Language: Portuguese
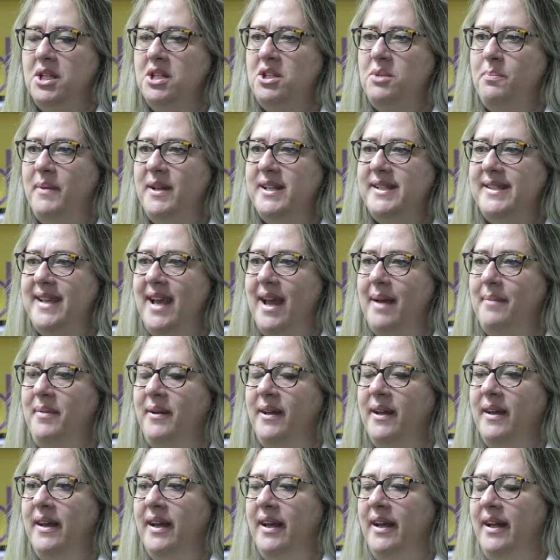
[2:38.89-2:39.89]
gente
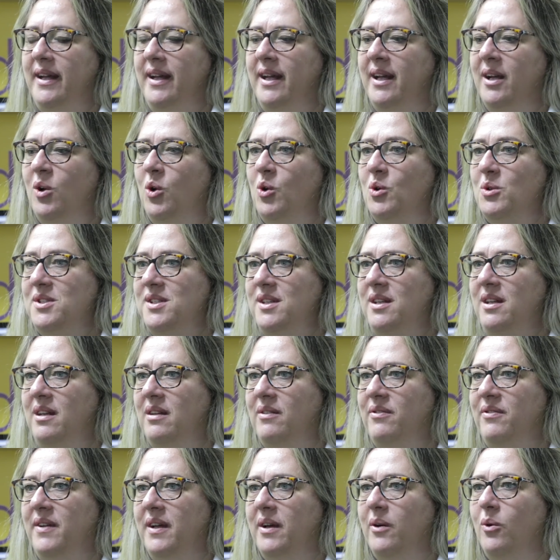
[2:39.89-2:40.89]
percebe,
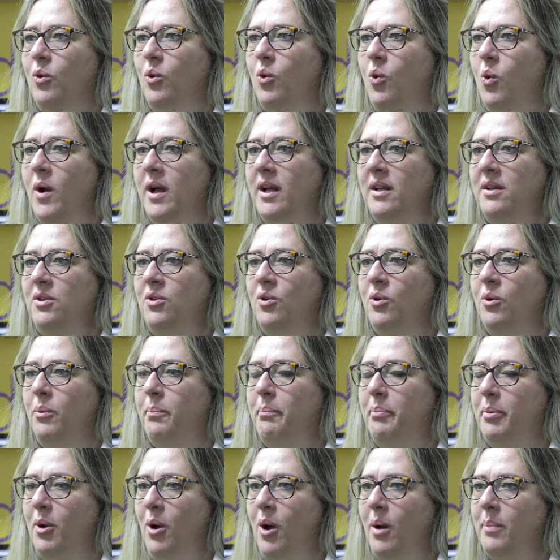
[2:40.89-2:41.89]
inclusive, o quanto o
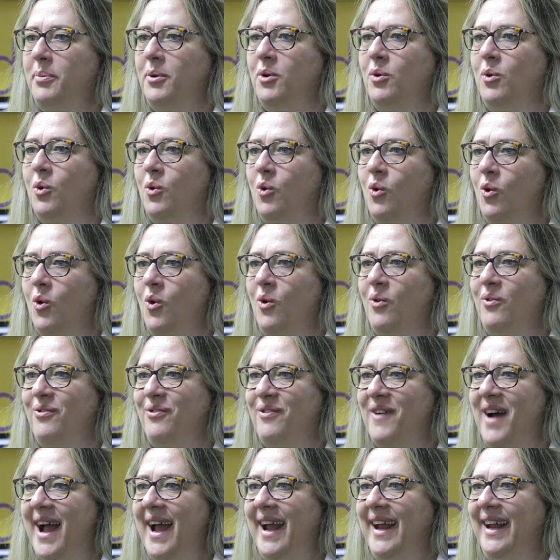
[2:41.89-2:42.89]
próprio Google
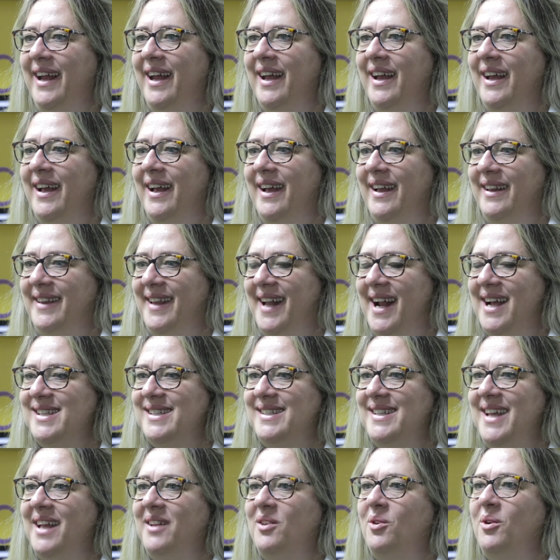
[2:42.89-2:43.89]
vai
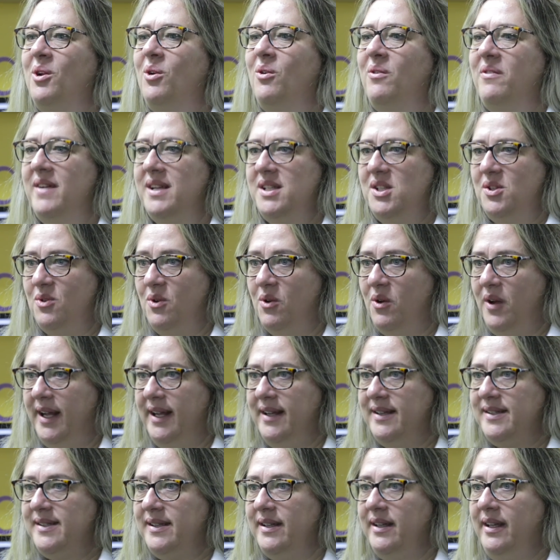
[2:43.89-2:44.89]
trazendo
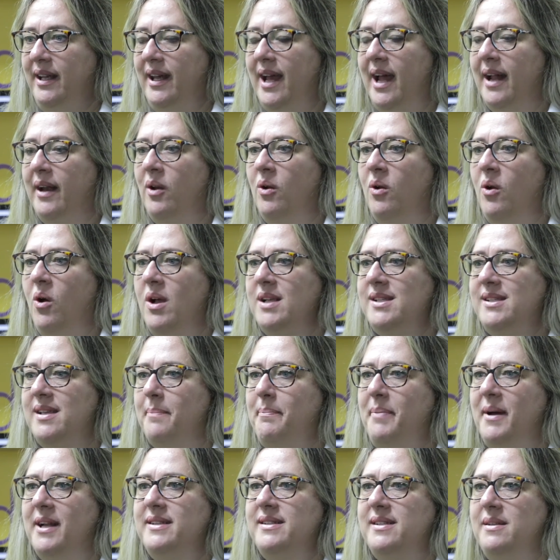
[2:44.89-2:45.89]
inovações. E a nossa
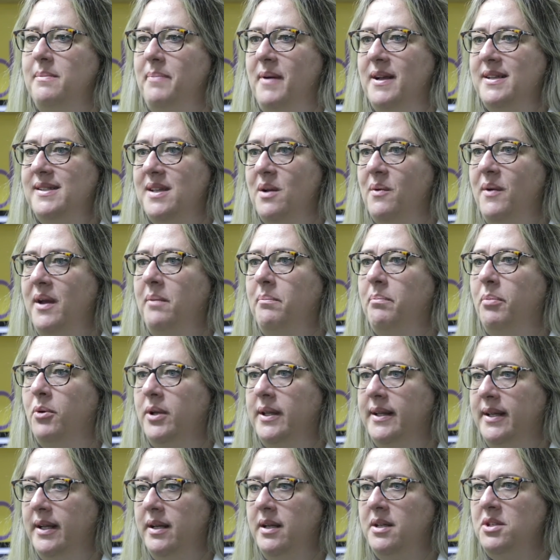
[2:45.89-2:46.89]
participação é
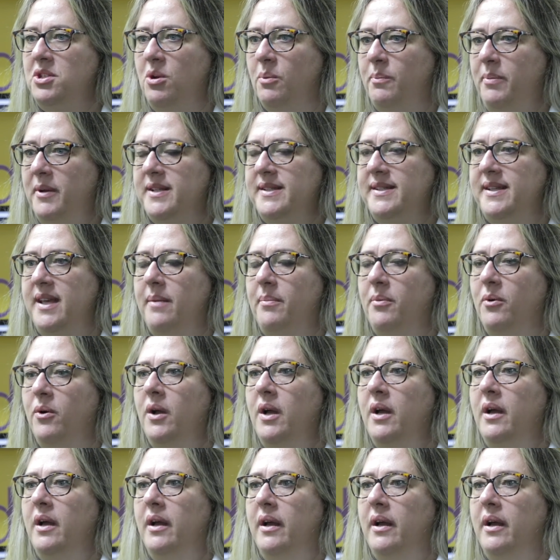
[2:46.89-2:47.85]
importante. Eu percebo